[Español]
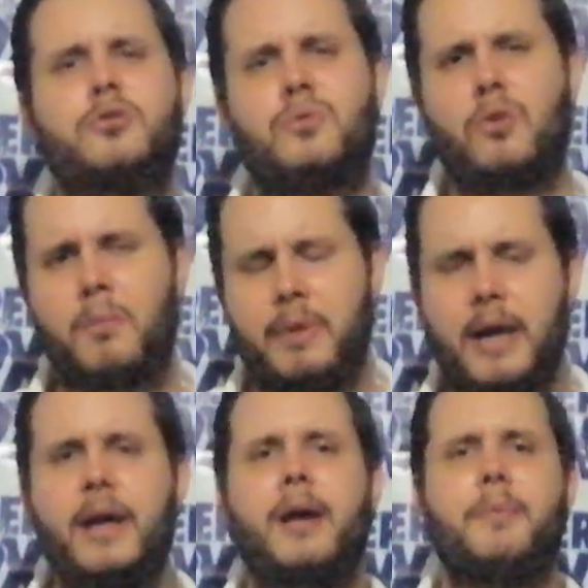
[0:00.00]
su
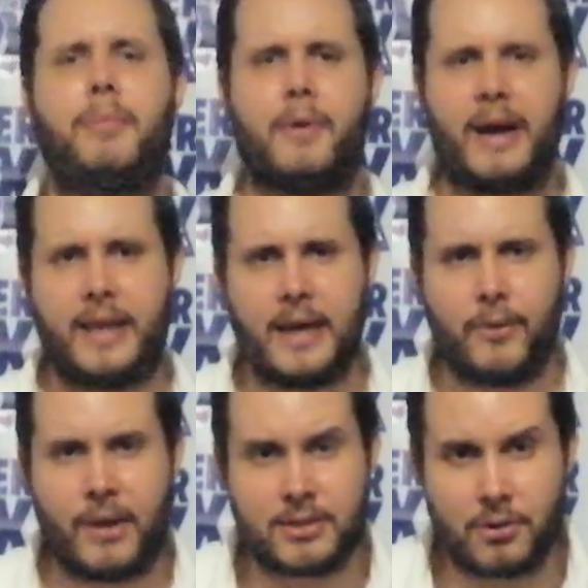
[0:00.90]
nombre por ahí
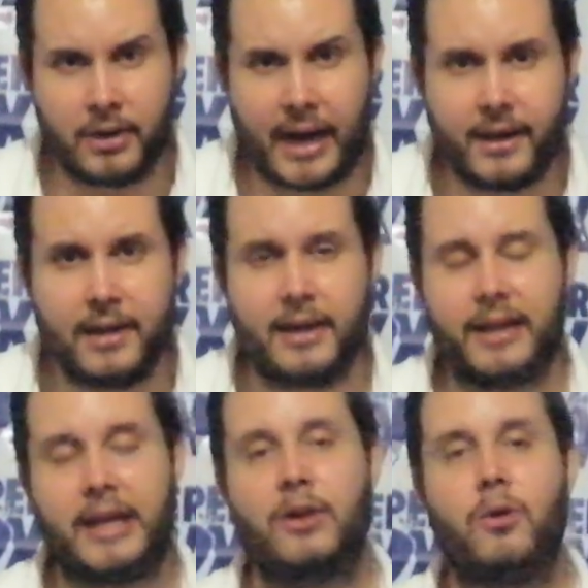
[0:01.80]
llegó a sonar
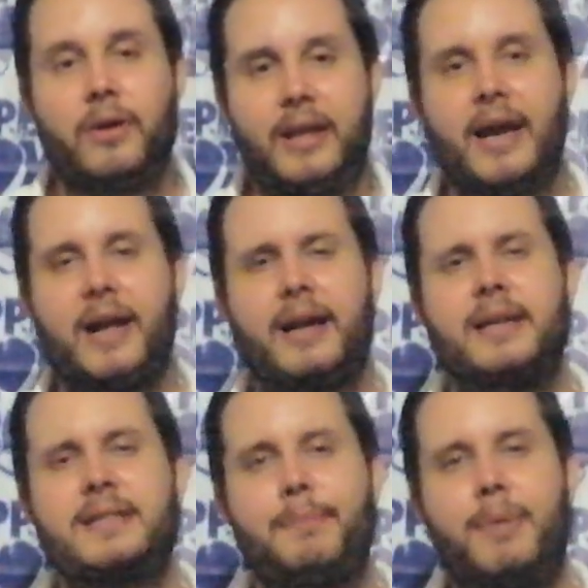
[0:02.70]
y no quiere
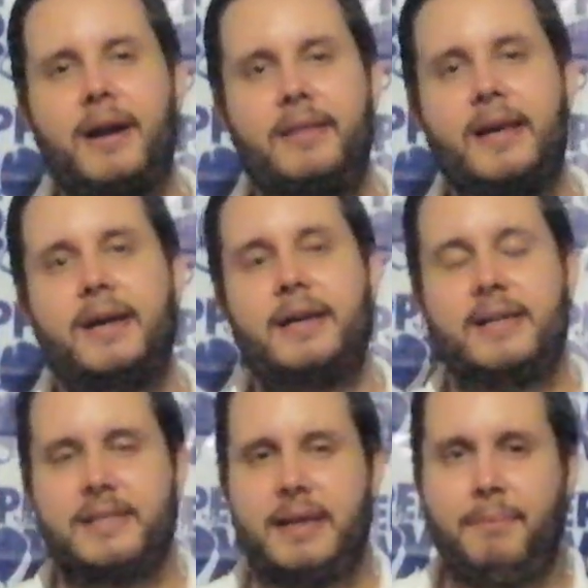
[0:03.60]
que esa parte
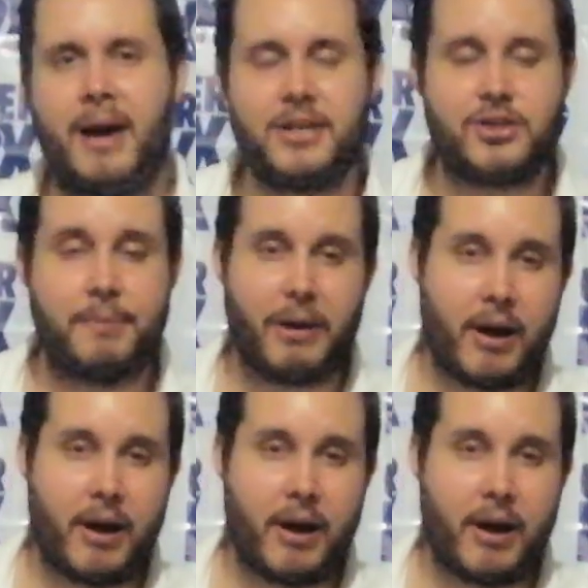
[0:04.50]
se manche.